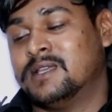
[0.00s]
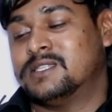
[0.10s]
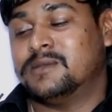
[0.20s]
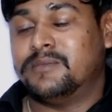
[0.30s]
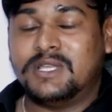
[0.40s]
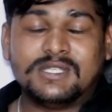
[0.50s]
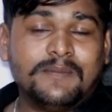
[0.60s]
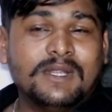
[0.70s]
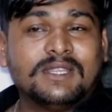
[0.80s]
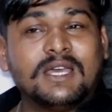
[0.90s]

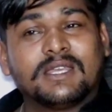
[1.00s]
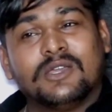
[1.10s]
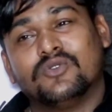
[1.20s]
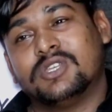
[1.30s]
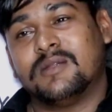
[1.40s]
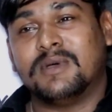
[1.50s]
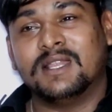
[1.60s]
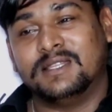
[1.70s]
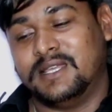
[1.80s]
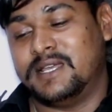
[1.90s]
सफलता के कुछ
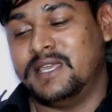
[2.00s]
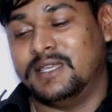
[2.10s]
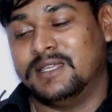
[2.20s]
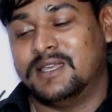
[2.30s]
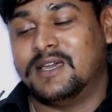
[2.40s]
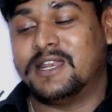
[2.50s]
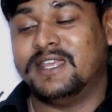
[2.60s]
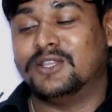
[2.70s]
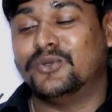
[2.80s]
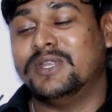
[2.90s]
अरमान थे रही और
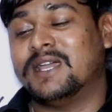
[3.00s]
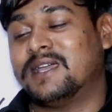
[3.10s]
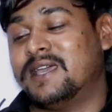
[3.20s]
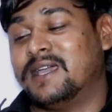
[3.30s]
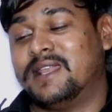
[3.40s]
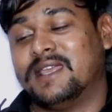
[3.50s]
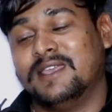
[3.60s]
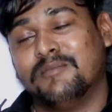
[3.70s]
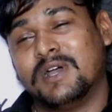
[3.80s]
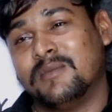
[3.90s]
या दुनिया क्या
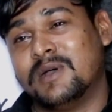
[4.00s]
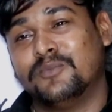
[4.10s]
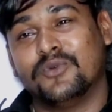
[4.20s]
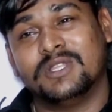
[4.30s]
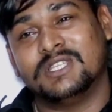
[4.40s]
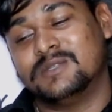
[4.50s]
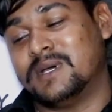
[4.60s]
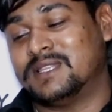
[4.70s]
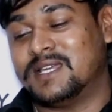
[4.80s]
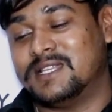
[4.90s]
कि माँ बापू के
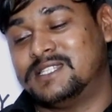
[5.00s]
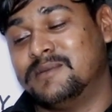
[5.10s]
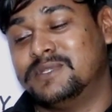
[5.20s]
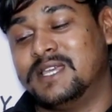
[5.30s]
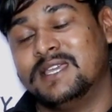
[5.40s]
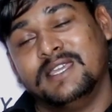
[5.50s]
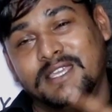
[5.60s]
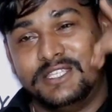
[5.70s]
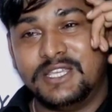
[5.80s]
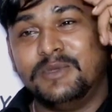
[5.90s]
जज्बाता ना समझे
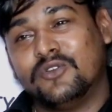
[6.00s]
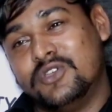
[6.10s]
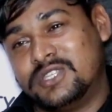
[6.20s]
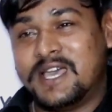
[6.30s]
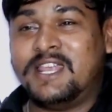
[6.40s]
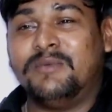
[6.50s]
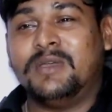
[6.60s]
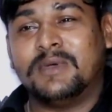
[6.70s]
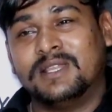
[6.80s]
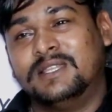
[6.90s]
इसे भी कोई शायर
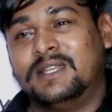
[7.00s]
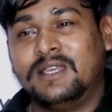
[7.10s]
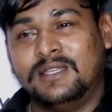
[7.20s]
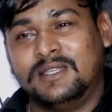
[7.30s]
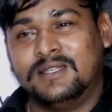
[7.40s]
बेमान थे रही